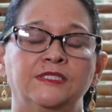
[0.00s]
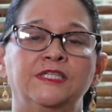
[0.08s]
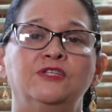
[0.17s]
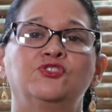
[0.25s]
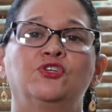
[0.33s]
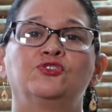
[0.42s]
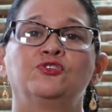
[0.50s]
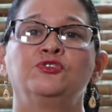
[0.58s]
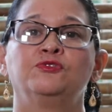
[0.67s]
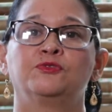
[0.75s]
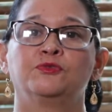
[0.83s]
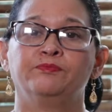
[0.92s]
Si nosotros
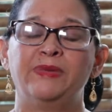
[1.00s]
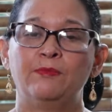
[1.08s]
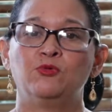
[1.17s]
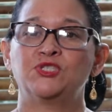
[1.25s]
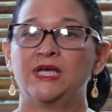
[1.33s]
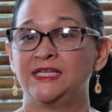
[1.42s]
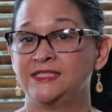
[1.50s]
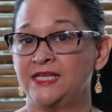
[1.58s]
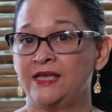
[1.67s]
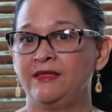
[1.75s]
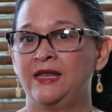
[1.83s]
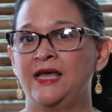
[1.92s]
vemos
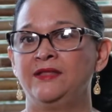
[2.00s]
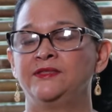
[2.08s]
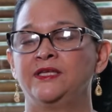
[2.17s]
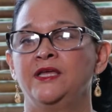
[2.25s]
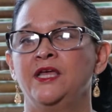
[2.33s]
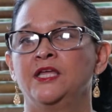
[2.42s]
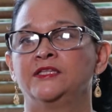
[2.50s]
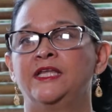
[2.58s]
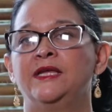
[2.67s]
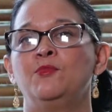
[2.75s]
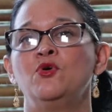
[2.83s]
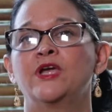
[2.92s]
hacia adelante,
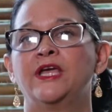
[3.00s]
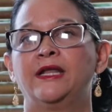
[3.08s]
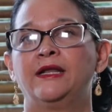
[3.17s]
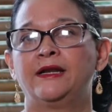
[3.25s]
tenemos que